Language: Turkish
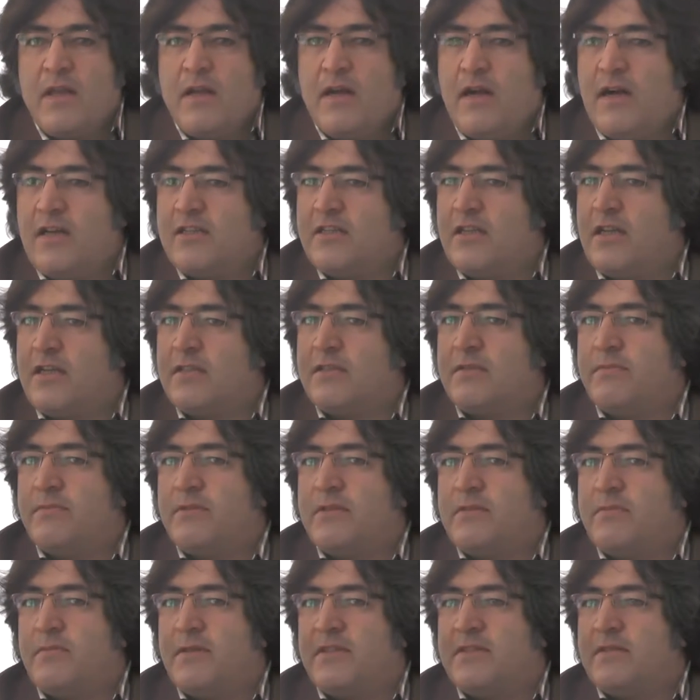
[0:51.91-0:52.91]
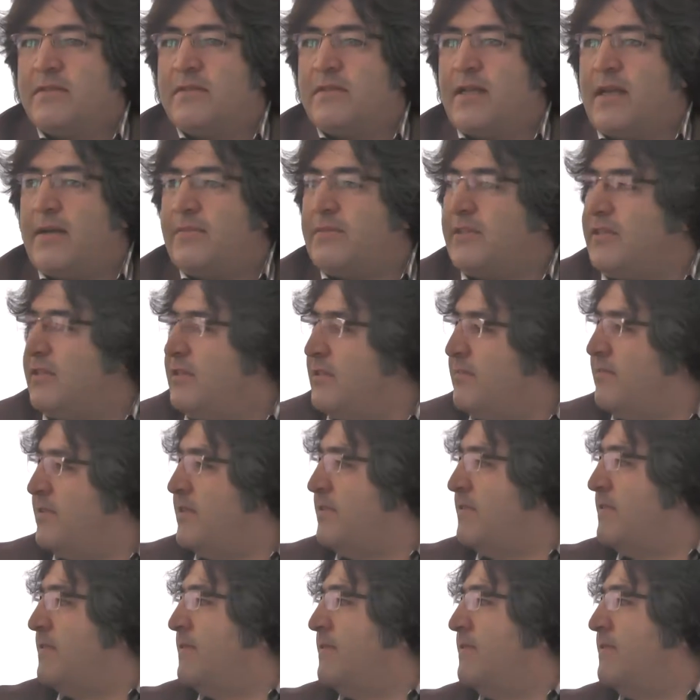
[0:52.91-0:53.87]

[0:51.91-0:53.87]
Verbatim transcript: ajansımız, basın temsilcimiz,